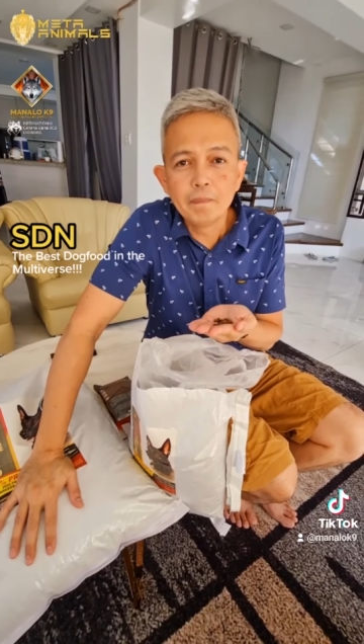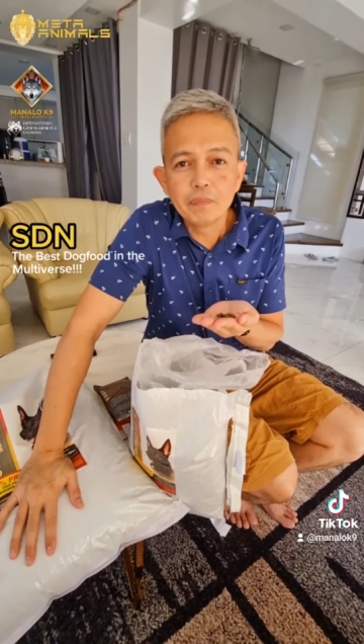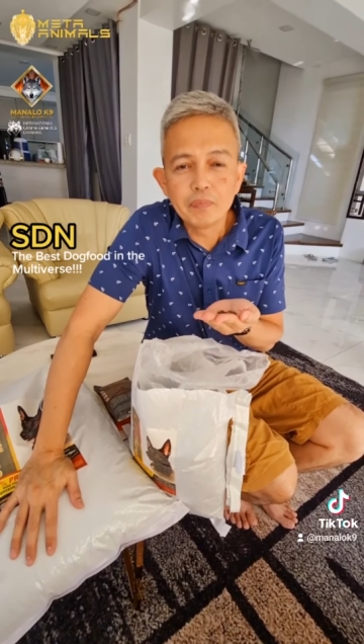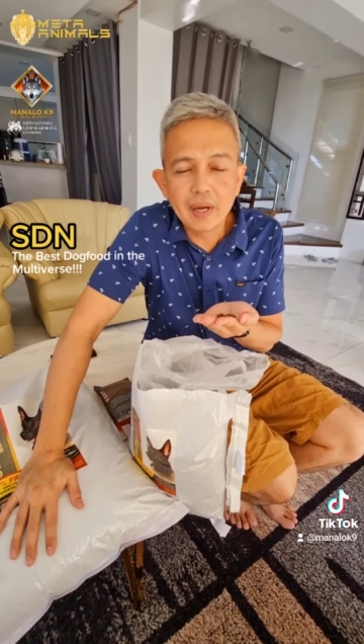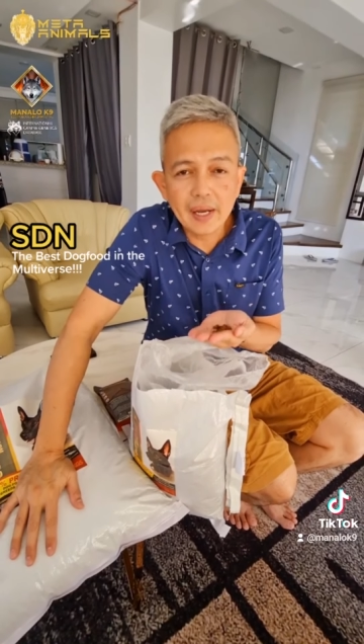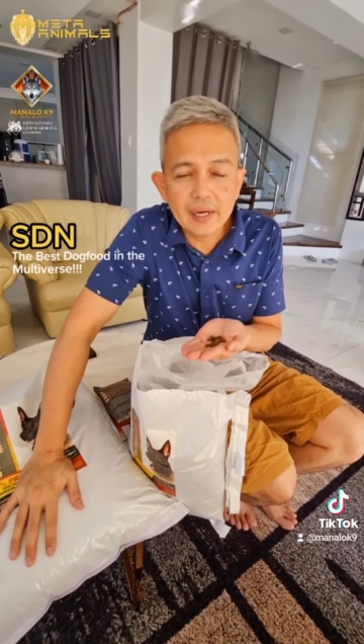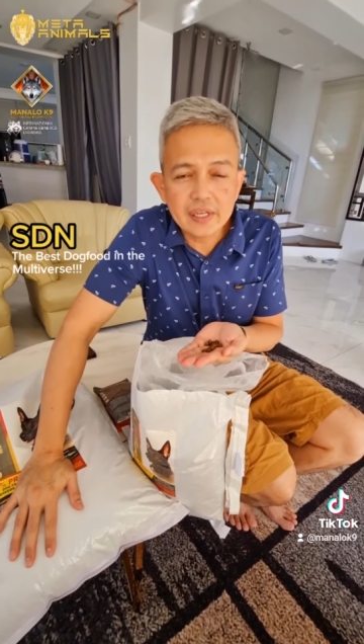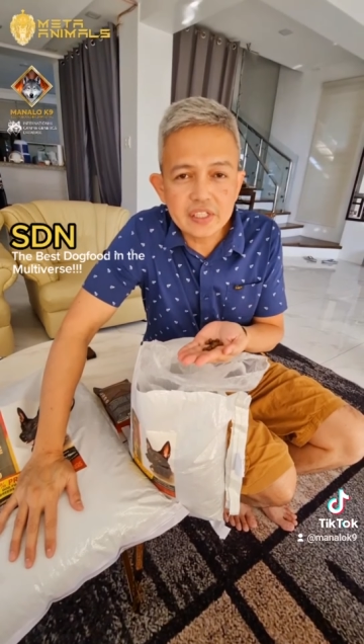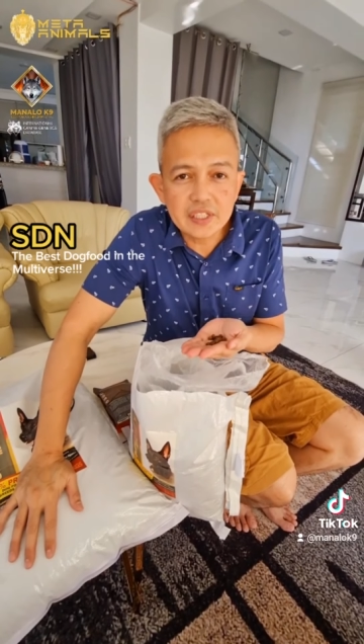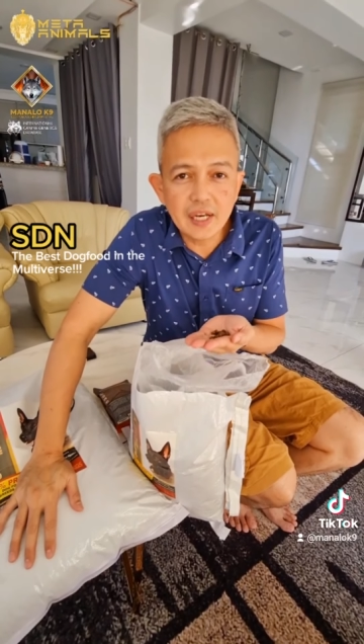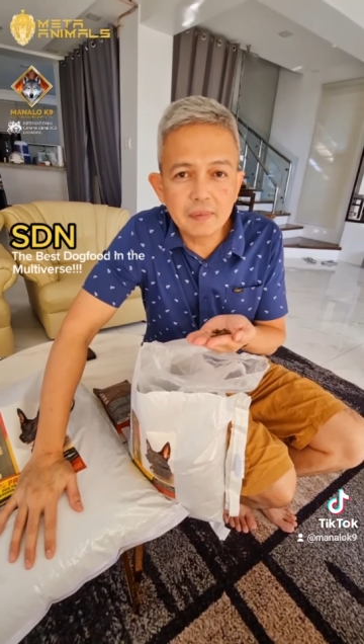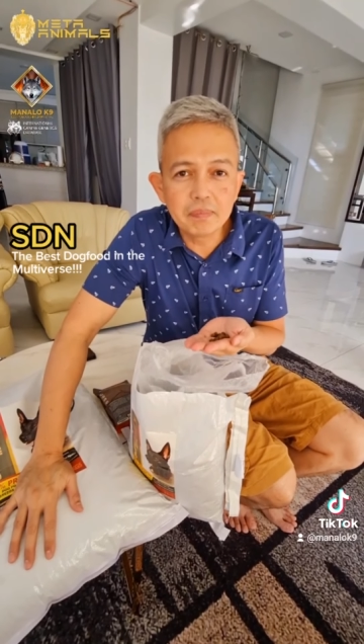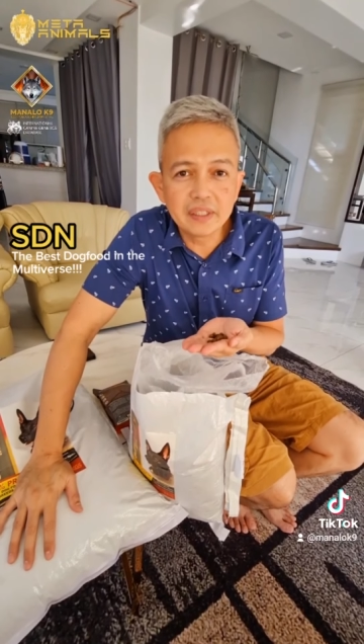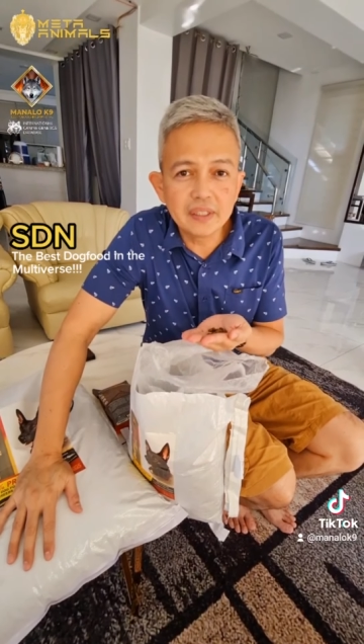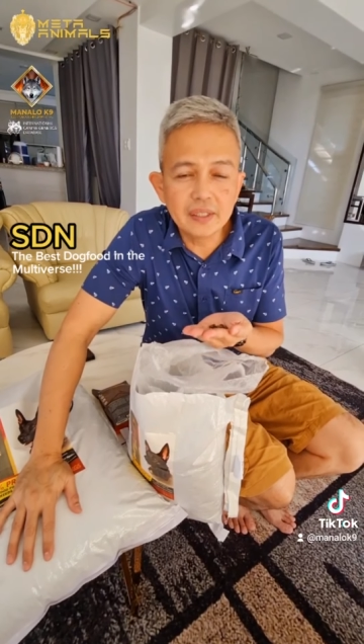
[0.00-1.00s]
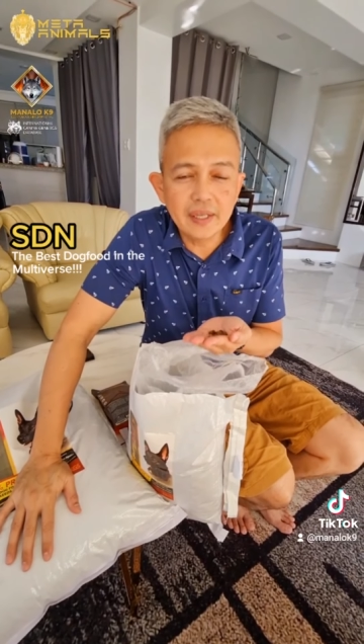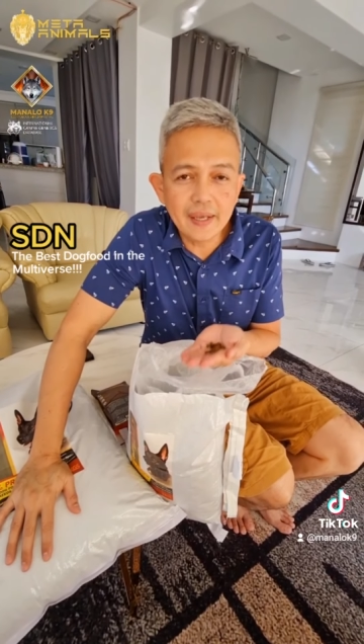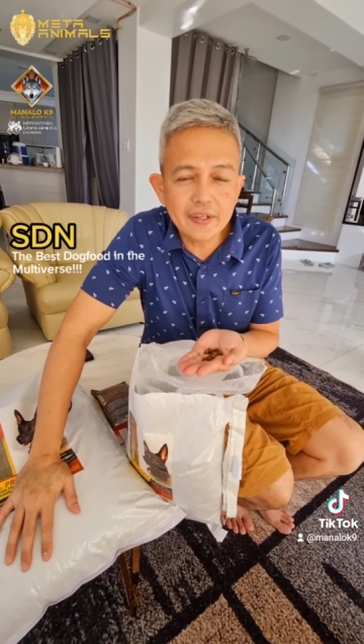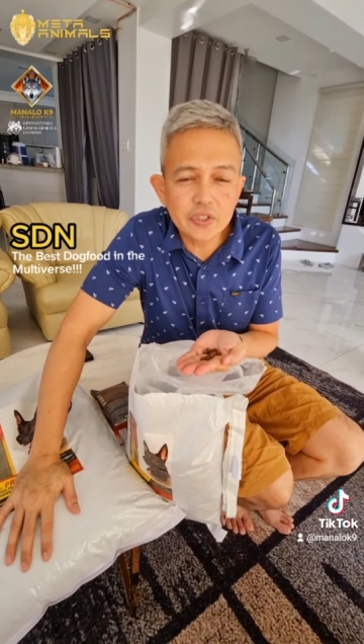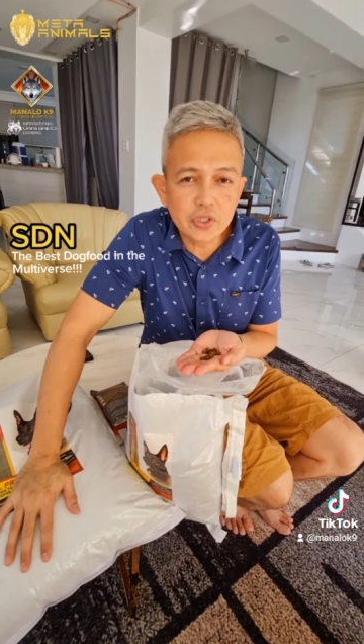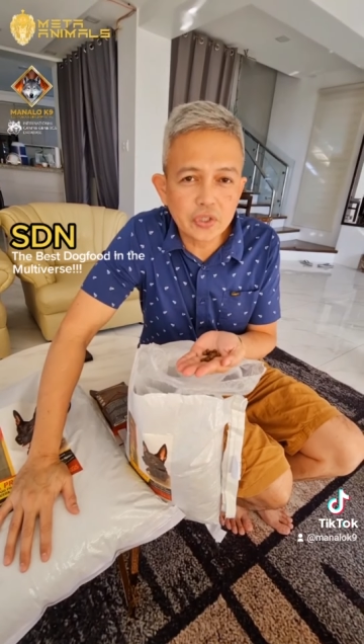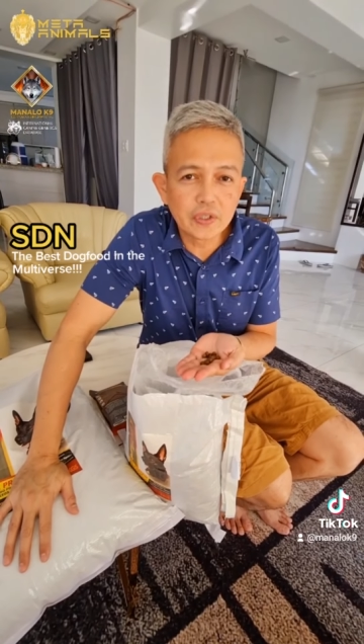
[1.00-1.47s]
maaari silang
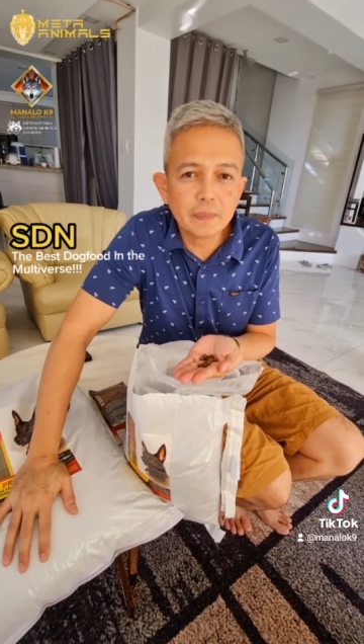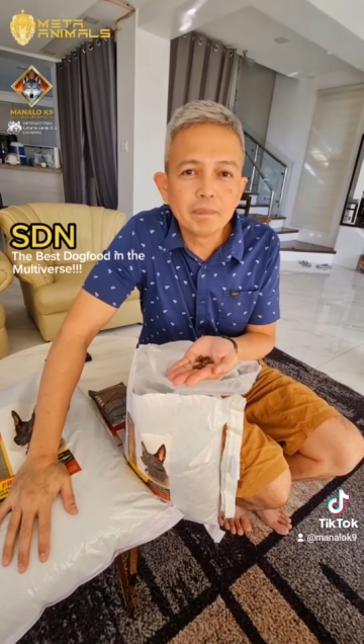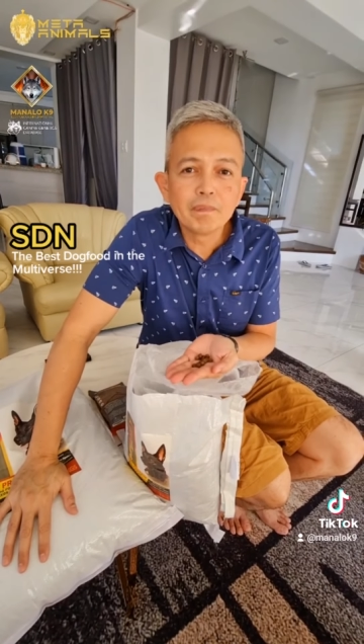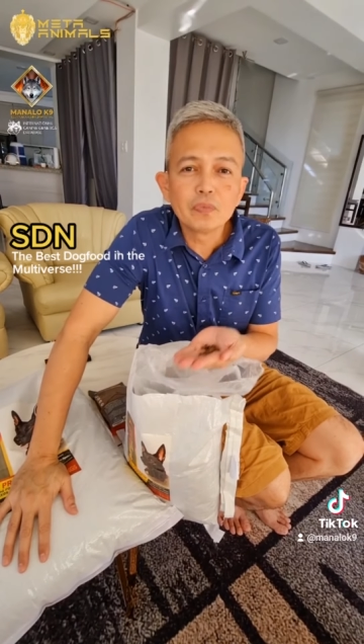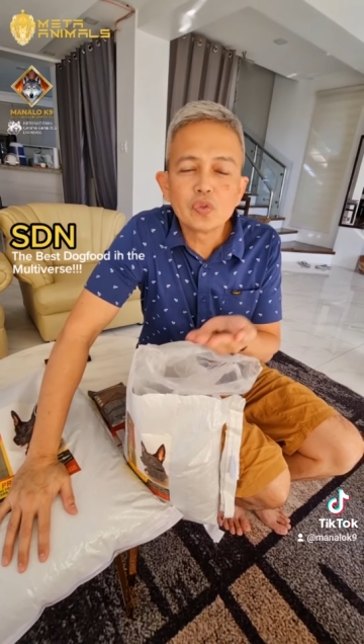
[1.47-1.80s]
ma-denature